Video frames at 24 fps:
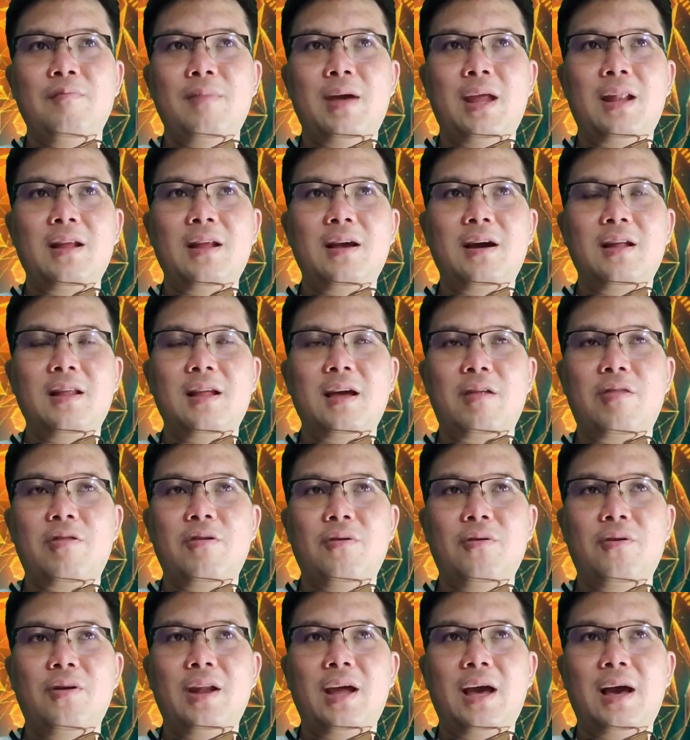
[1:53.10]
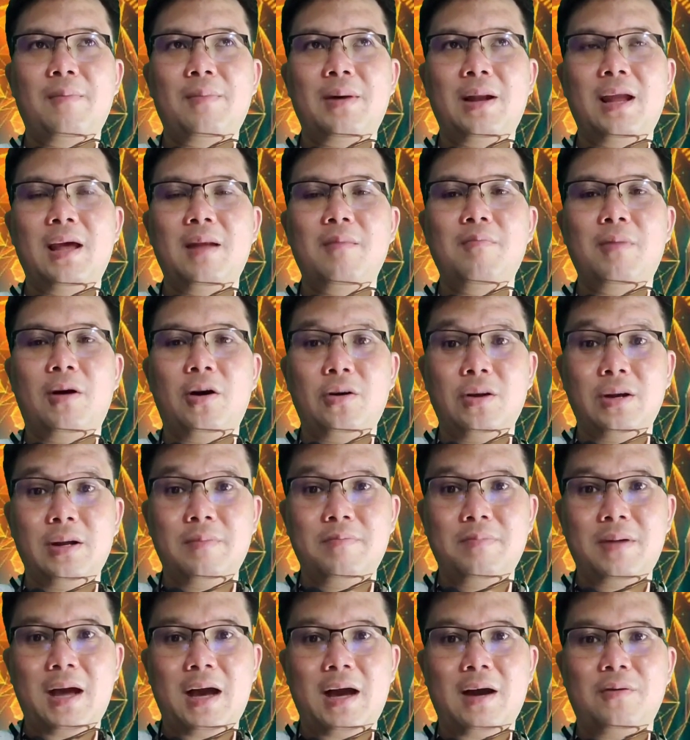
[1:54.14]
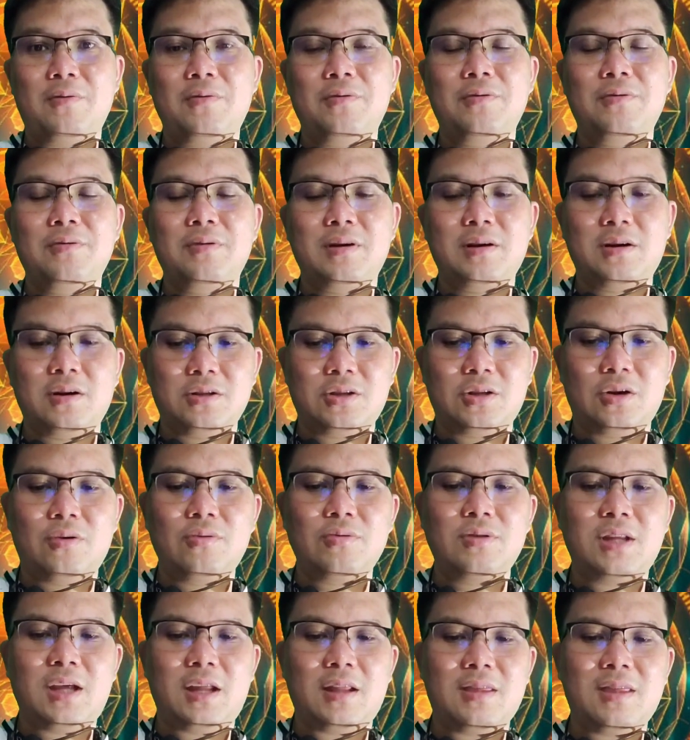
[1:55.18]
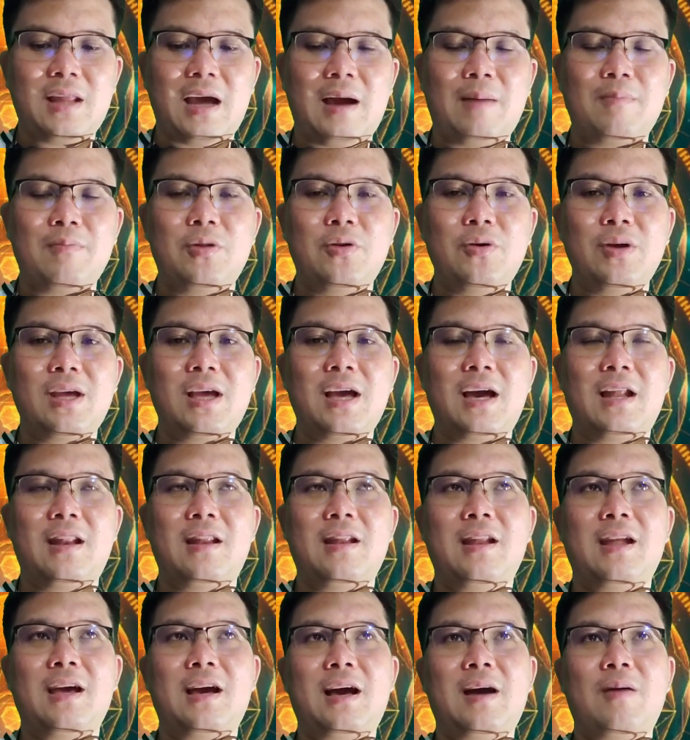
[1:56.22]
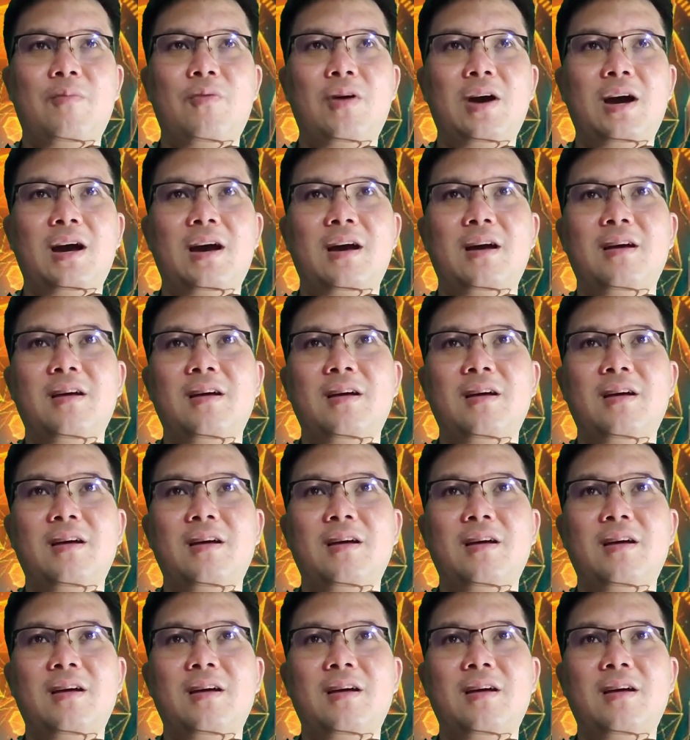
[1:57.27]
เม็ดเงินจากโซโลนามาเล่นบองหรือเปล่า ก็ต้องติดตามด้วยกันนะครับ ว่า